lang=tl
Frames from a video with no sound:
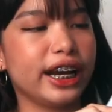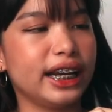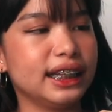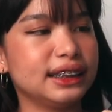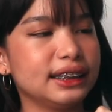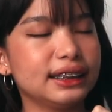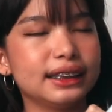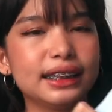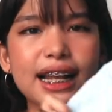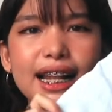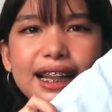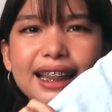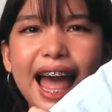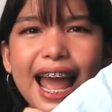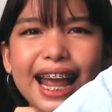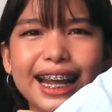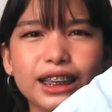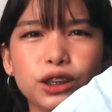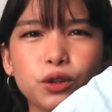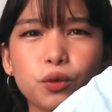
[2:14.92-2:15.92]
is
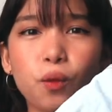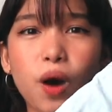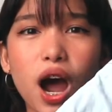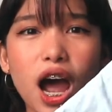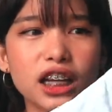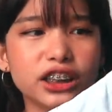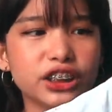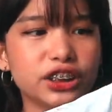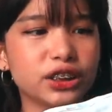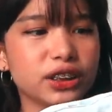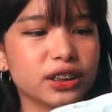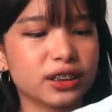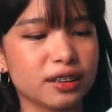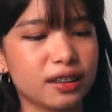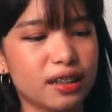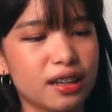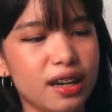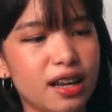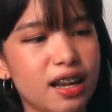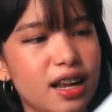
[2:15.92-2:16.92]
light wash.
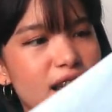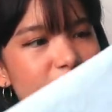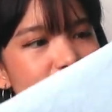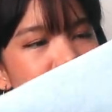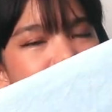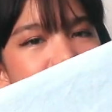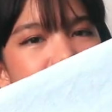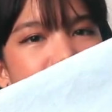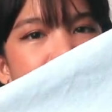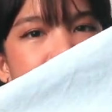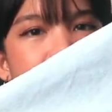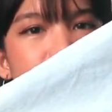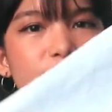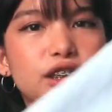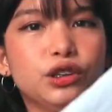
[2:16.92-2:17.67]
Ayan yung